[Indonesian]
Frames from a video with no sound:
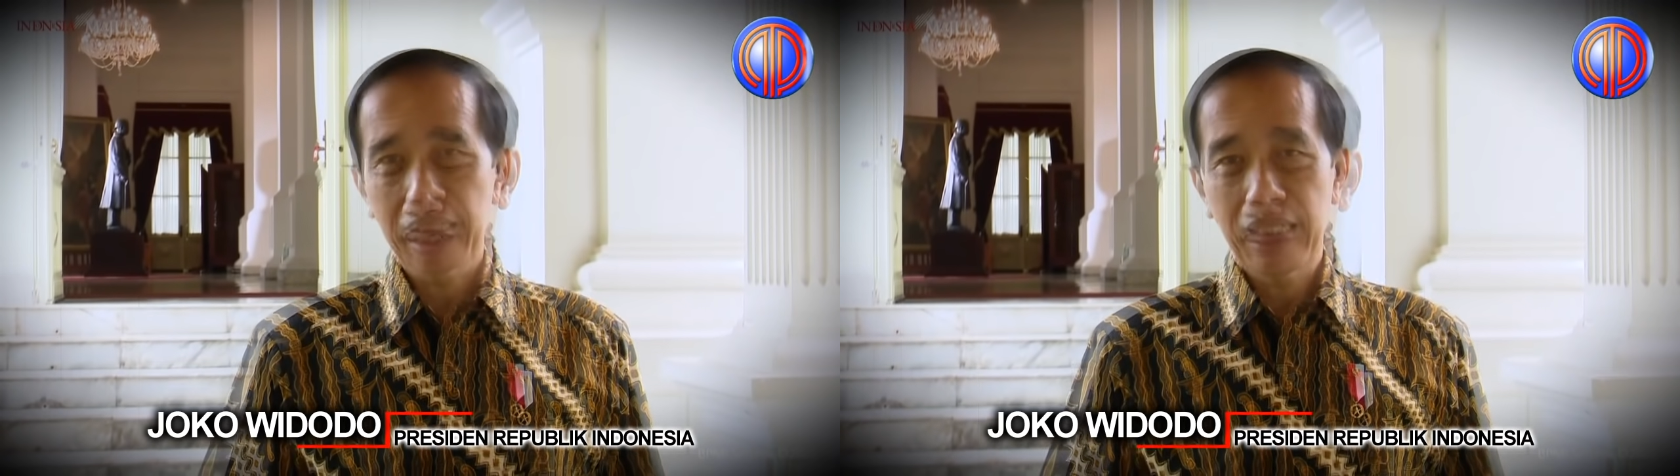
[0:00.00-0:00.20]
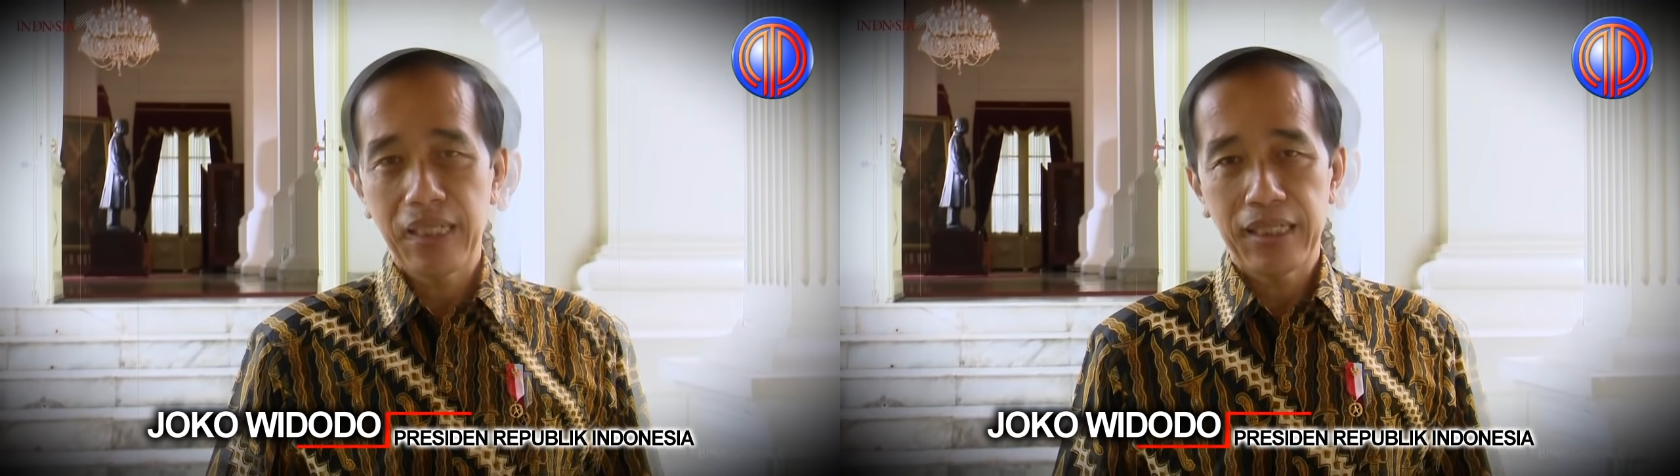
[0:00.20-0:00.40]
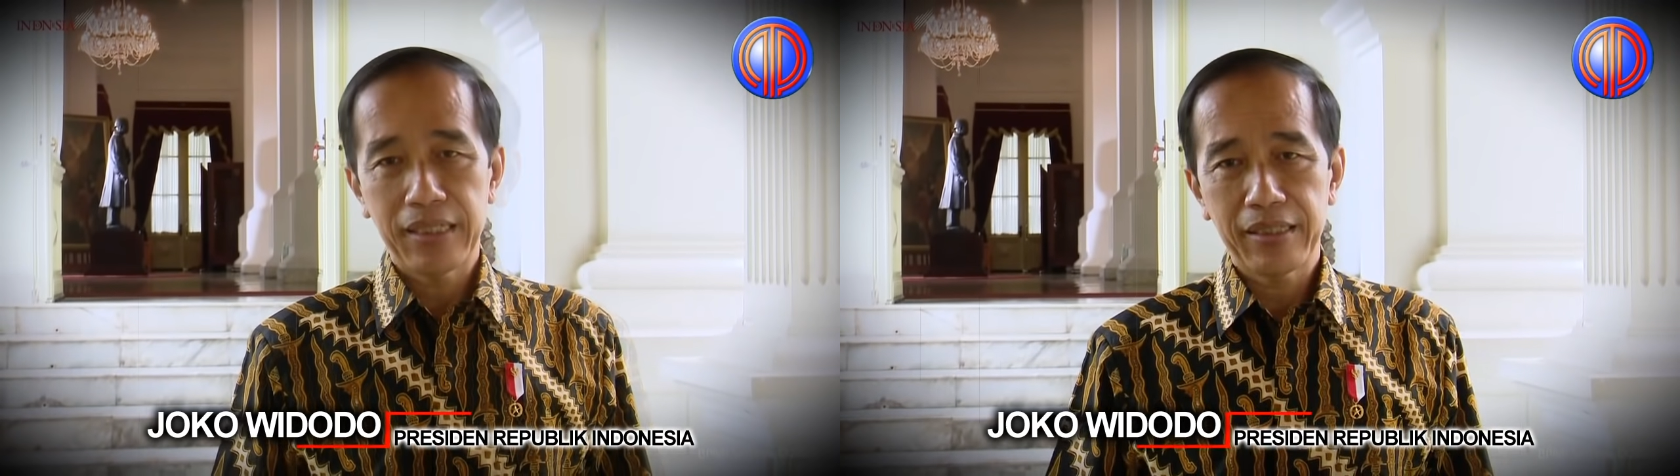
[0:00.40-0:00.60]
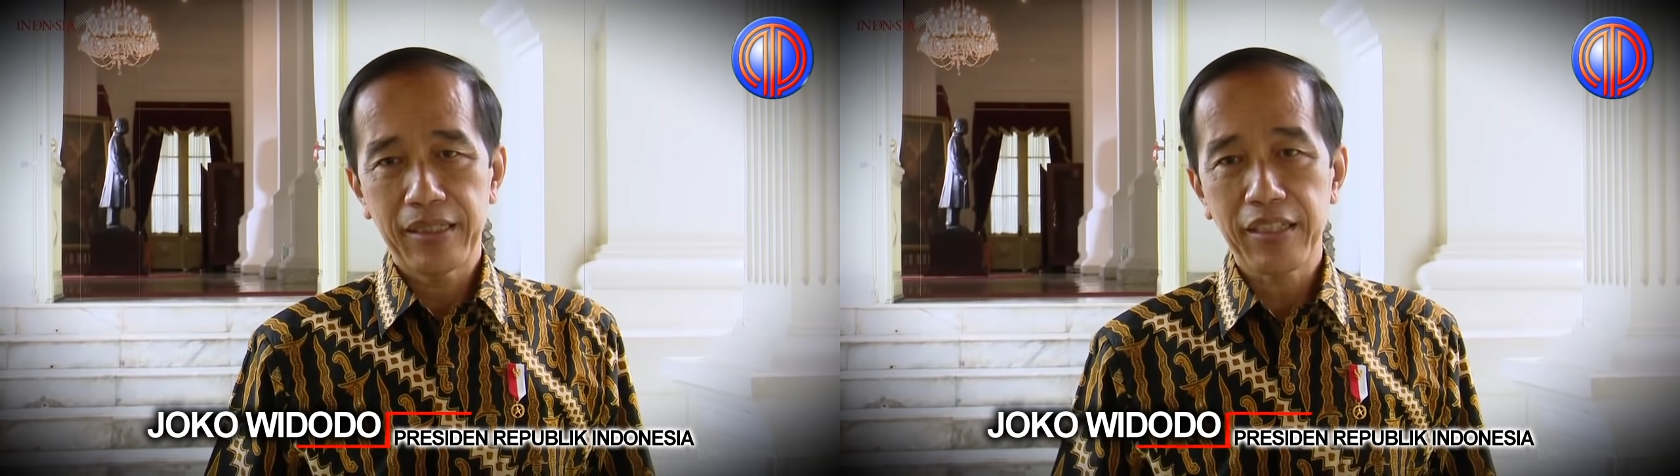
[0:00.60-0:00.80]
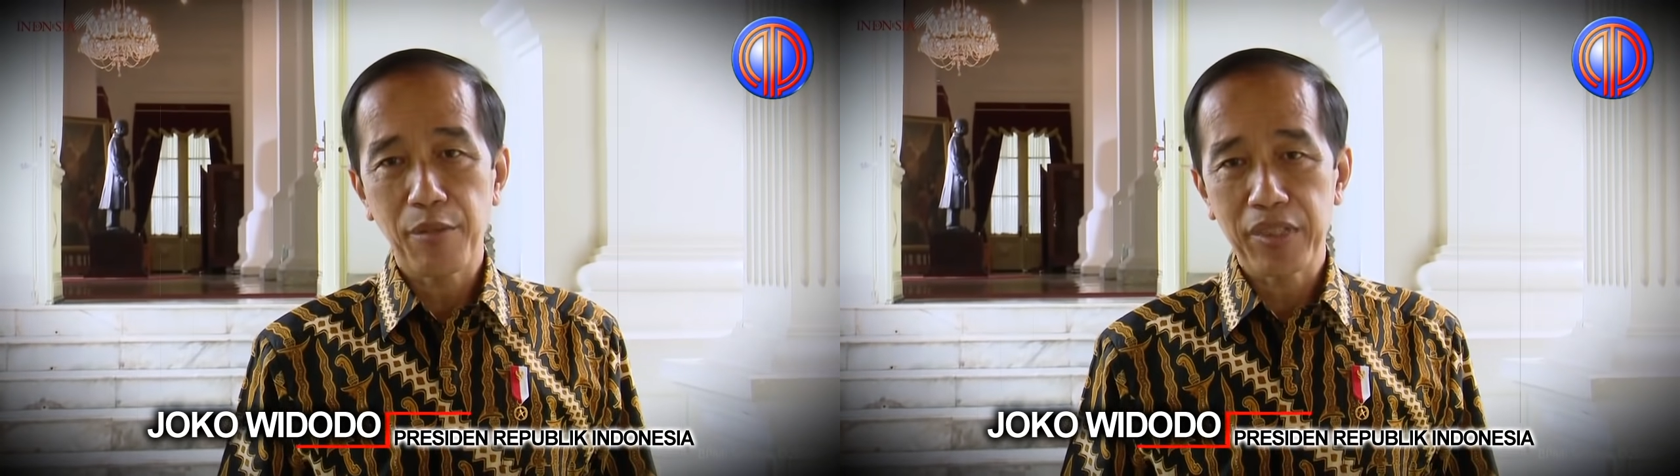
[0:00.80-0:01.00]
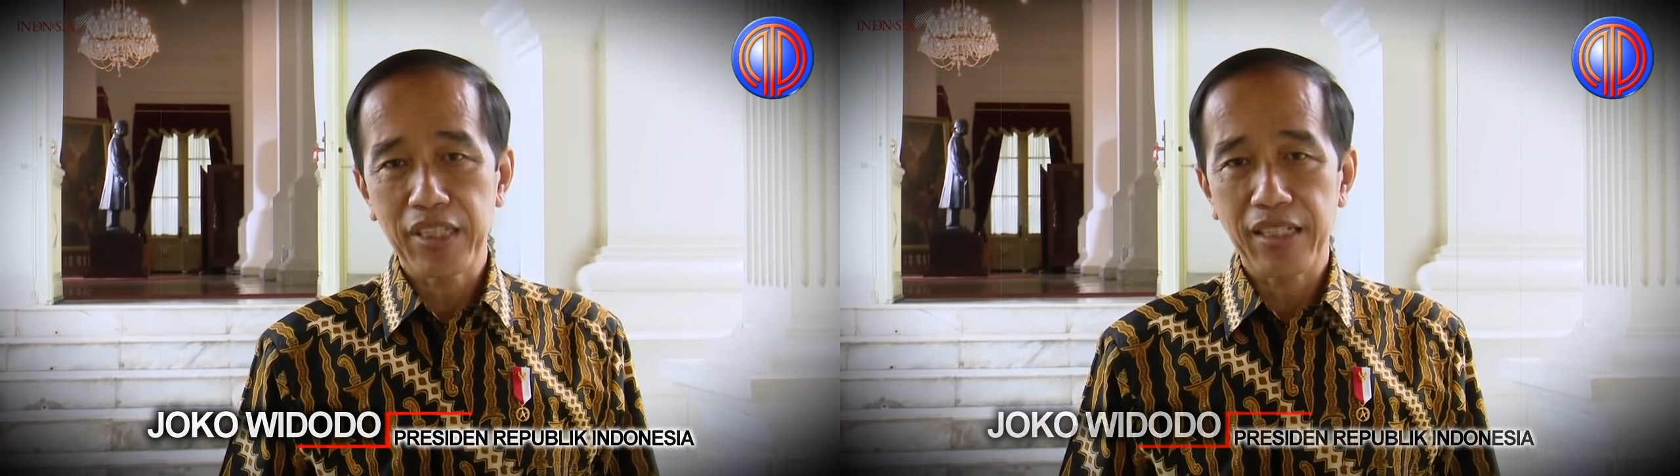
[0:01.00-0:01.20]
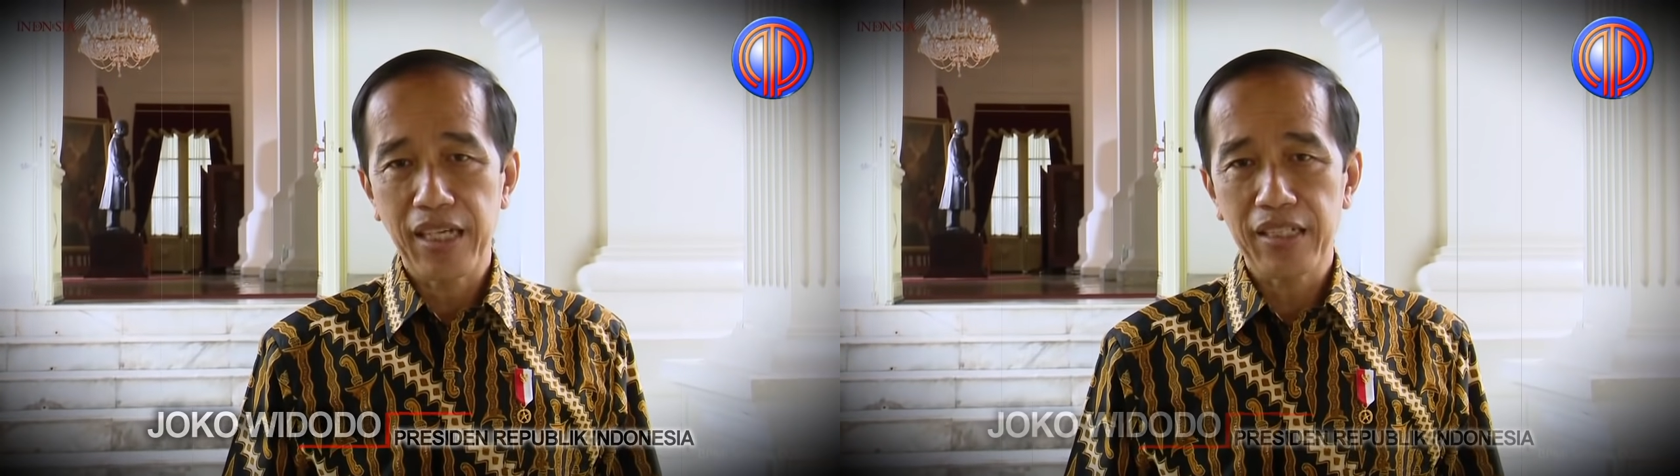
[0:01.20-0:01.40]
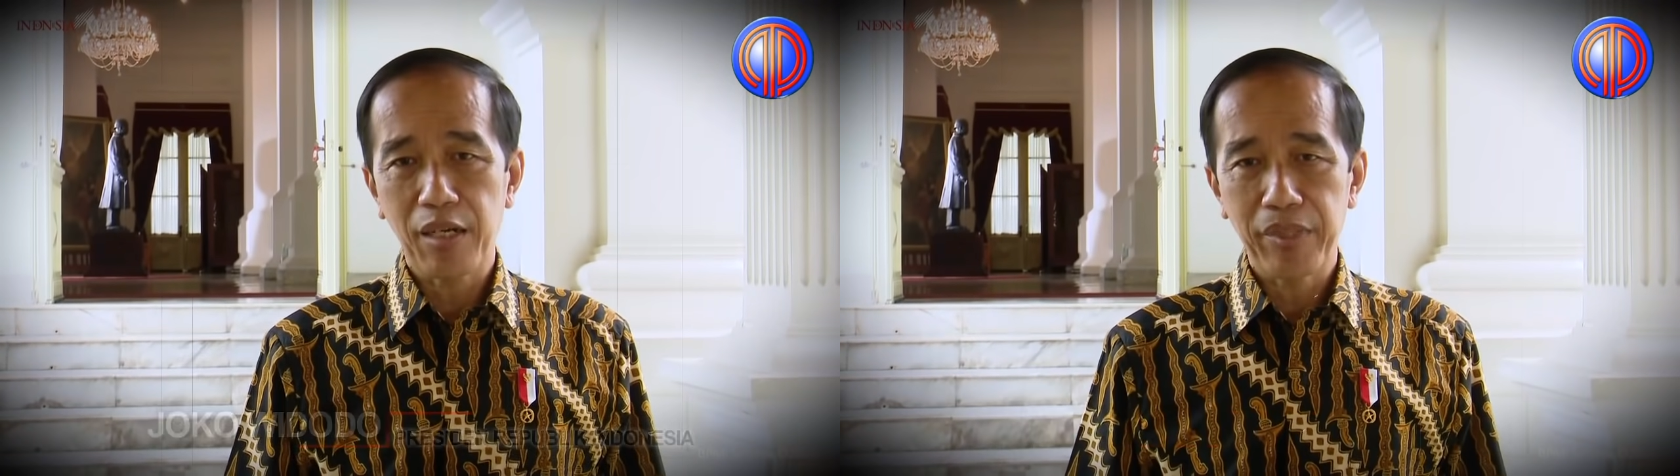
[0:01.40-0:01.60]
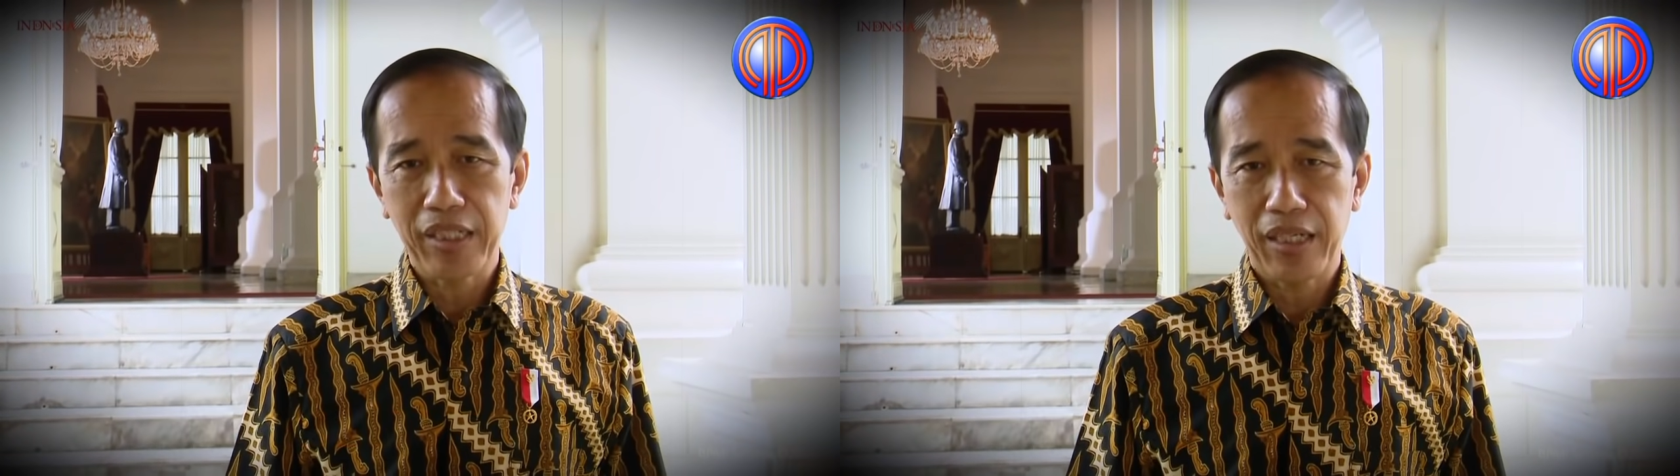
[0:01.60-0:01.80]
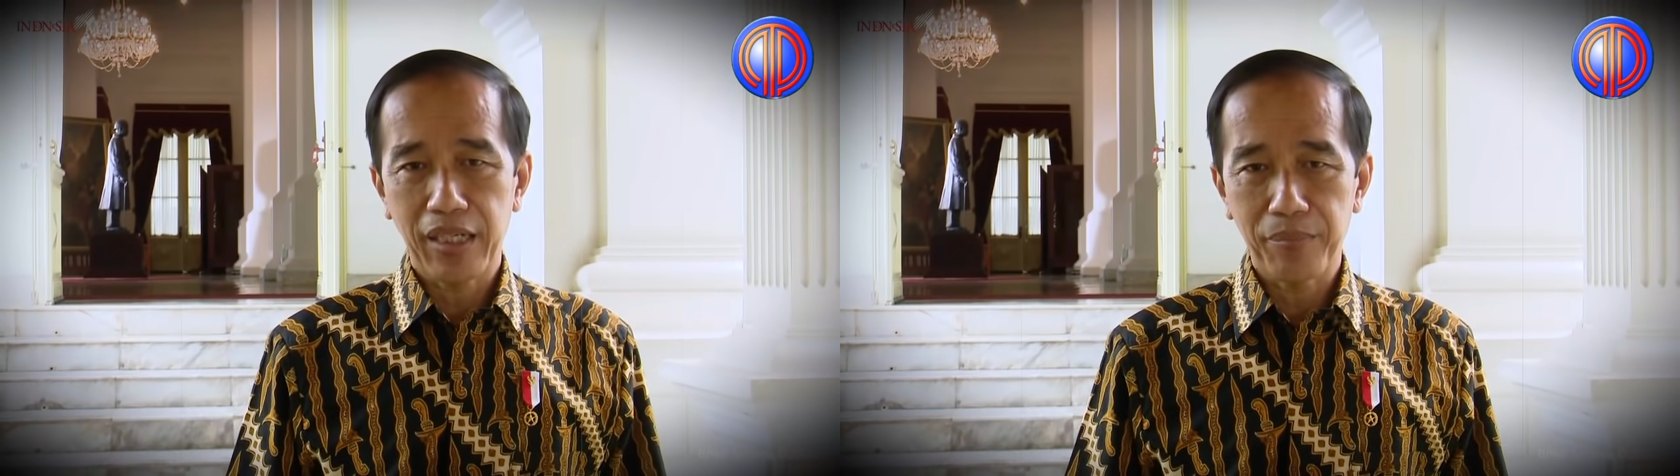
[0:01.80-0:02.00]
Dan saya percaya
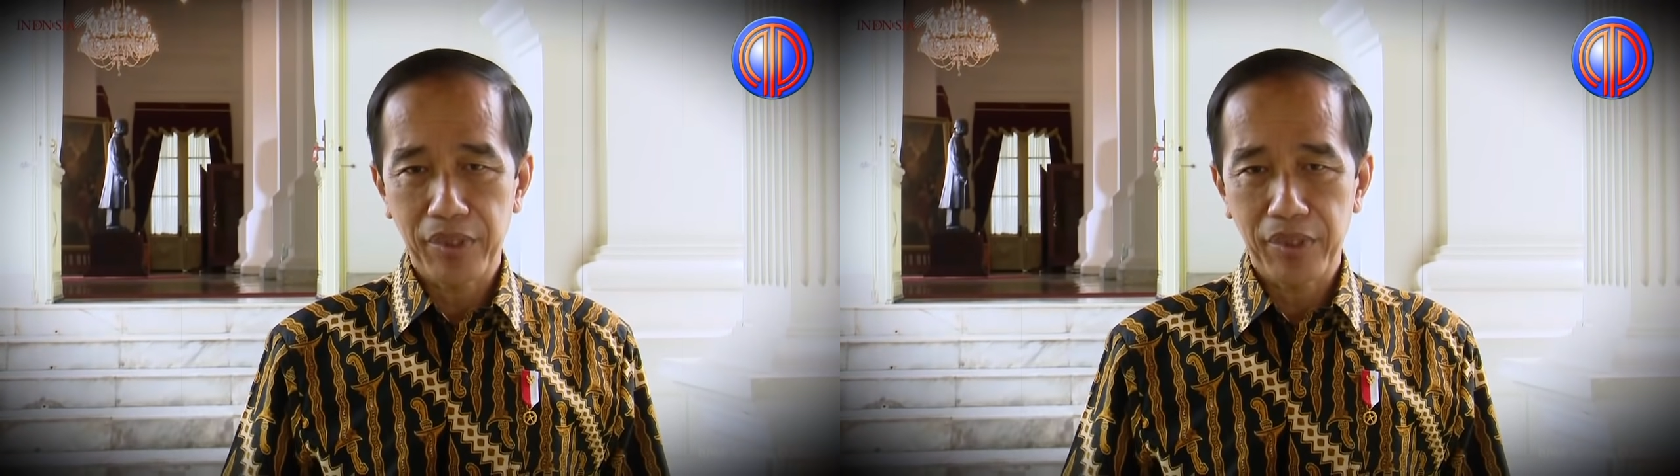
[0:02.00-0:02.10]
KPK